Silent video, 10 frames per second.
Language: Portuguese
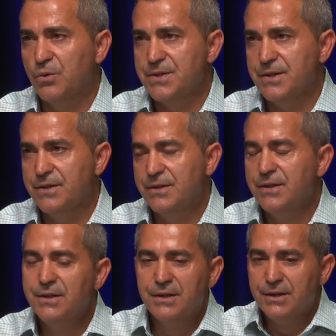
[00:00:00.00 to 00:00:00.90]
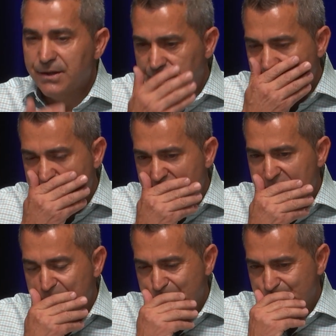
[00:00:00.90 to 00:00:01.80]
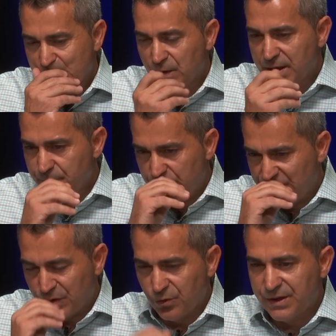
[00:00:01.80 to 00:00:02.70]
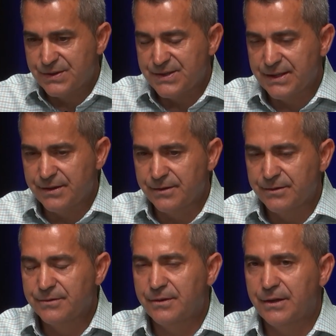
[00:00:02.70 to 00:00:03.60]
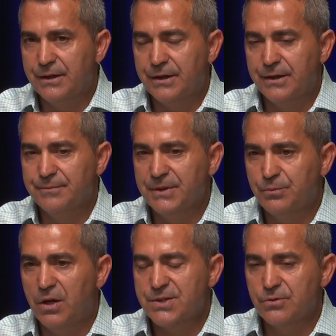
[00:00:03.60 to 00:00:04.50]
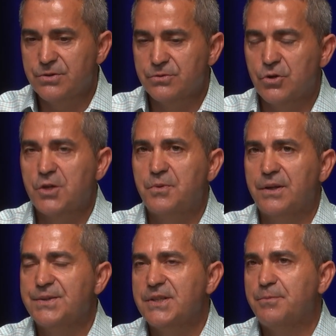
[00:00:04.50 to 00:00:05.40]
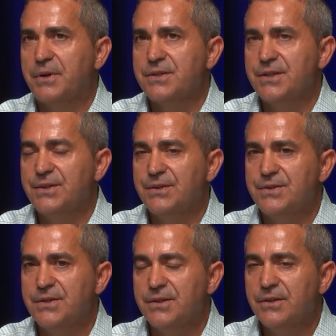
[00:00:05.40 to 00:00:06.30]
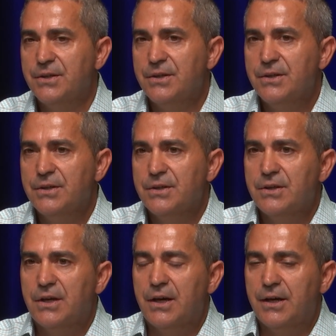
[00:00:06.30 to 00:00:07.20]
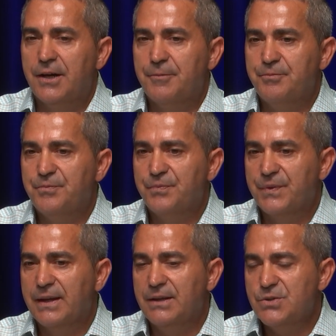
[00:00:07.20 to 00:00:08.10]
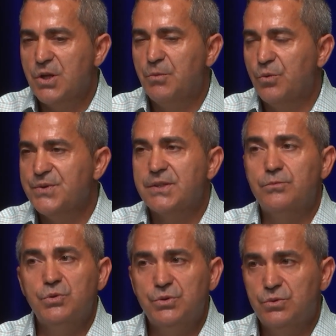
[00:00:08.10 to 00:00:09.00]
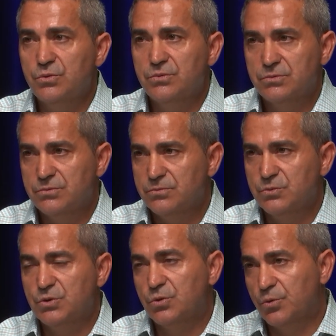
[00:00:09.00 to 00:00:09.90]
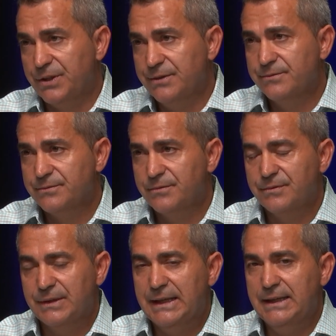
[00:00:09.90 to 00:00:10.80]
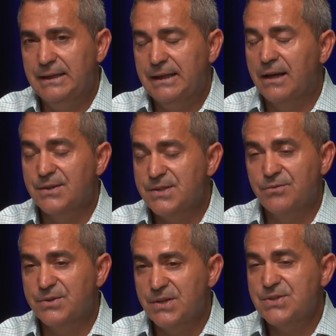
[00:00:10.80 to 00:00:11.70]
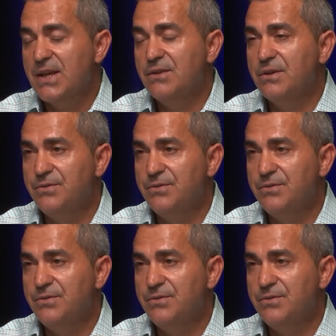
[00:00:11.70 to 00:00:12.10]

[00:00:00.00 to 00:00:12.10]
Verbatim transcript: coisa. E uh, eu lembro da doutora dizer, uh, em Boston, no Children's Hospital, a dizer para a gente, a dizer um, isto é uma doença muito, muito ruim. E ela dizia: vocês têm que ver